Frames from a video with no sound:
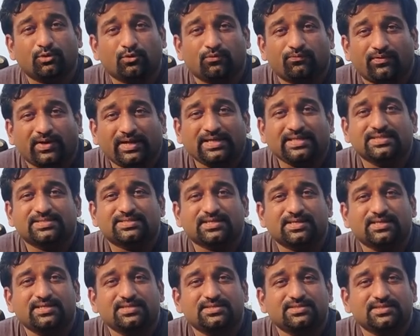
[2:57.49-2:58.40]
प्रोफाइल
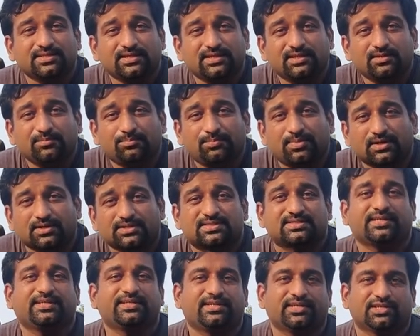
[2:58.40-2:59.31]
साइज इन
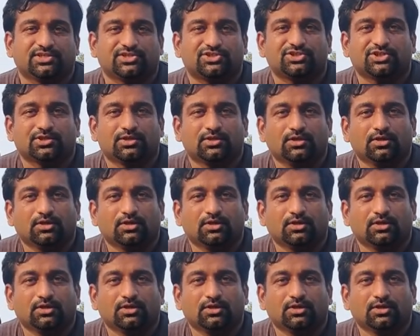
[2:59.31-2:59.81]
परसेंटेज